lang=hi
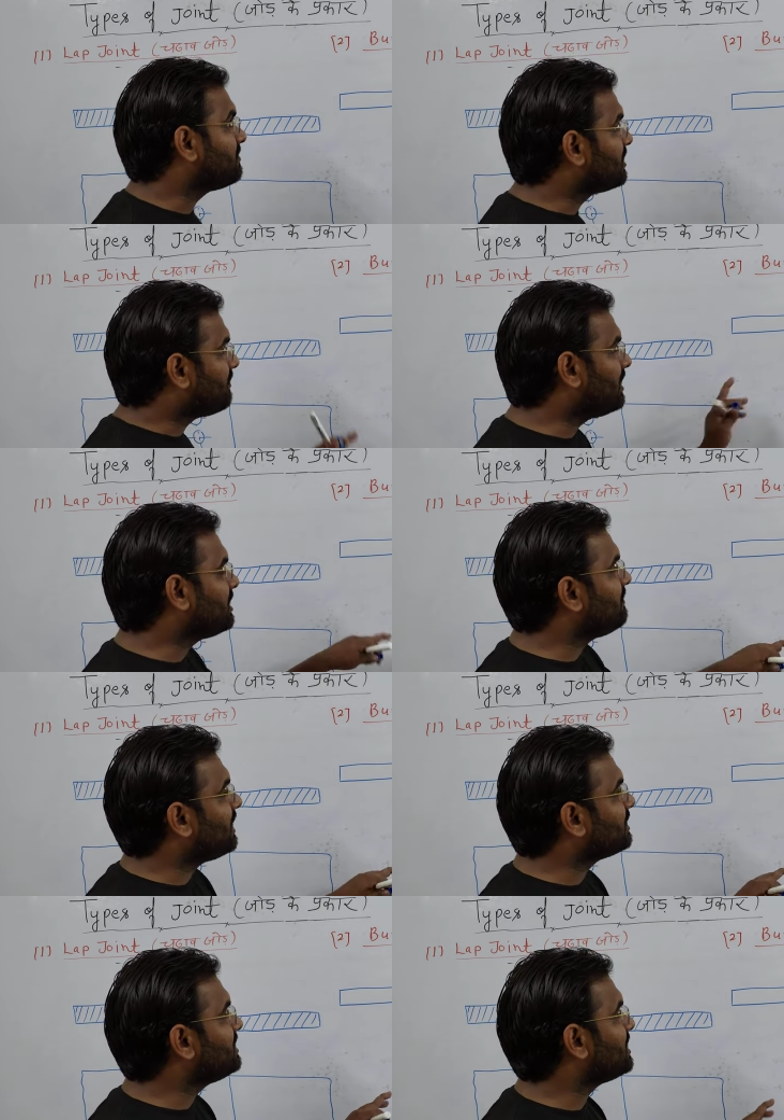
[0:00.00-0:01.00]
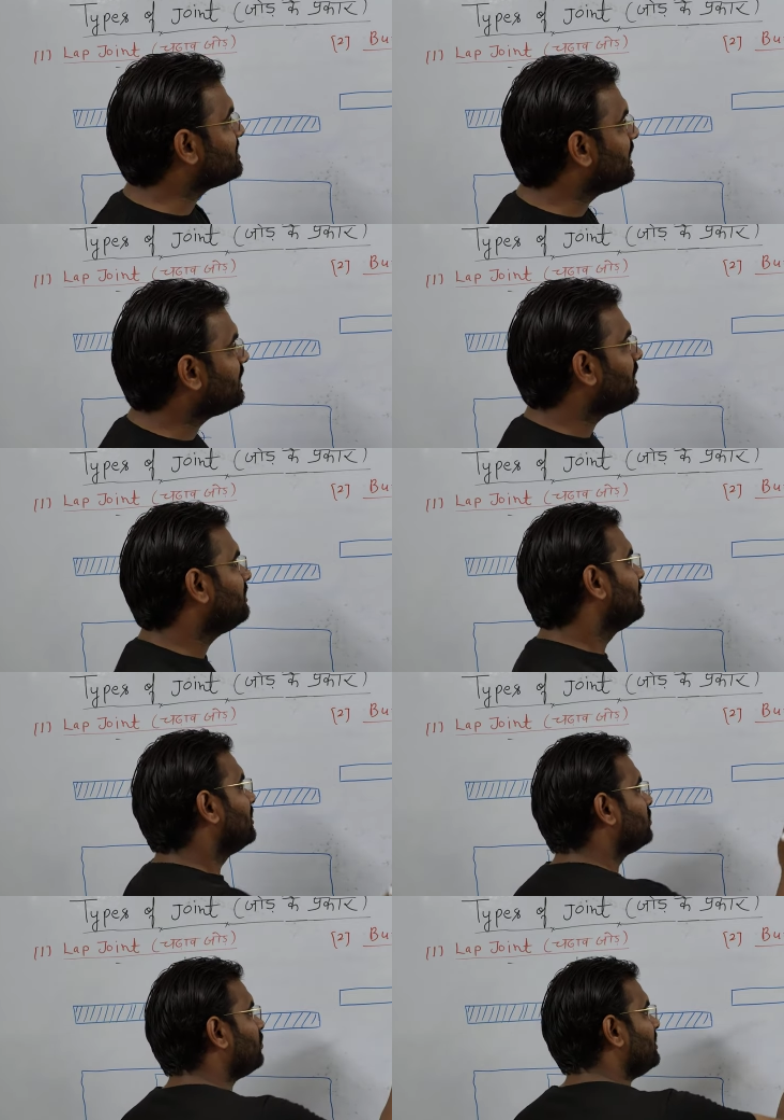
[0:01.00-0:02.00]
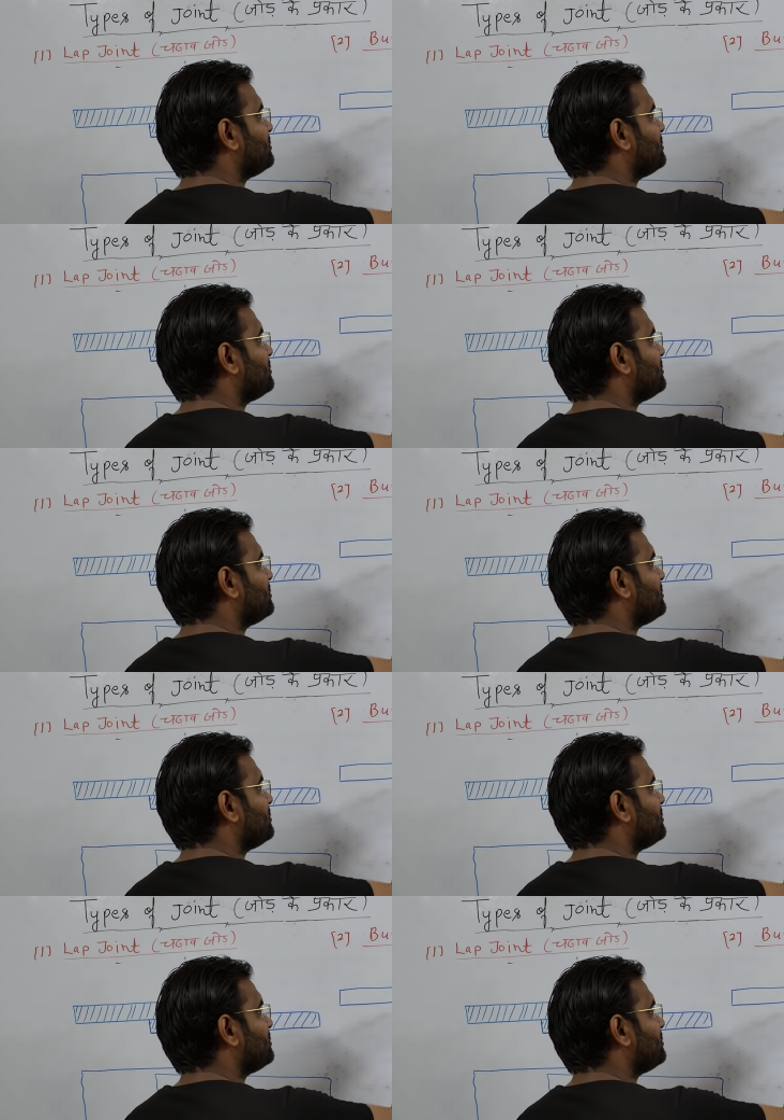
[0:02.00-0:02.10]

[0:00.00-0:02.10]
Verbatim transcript: जब डबल की बात किया जाएगा तो